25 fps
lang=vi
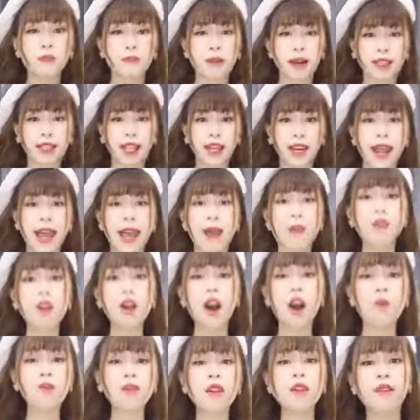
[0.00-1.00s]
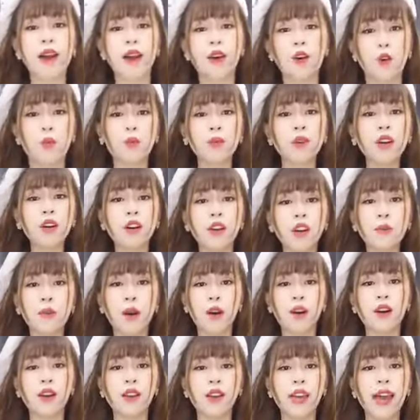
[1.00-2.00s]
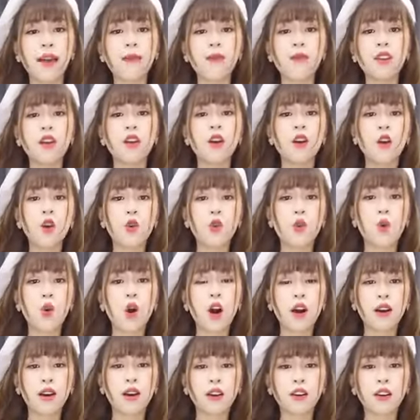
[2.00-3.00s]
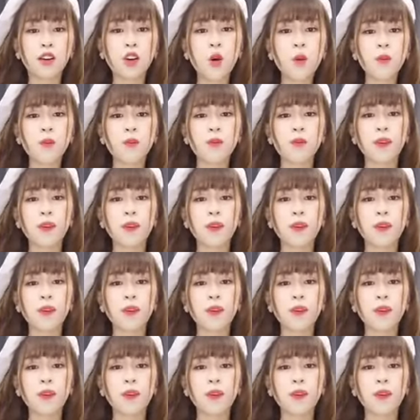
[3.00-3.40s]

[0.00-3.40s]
mặc thành áo không như vậy cũng được nha mọi người nha Quần rút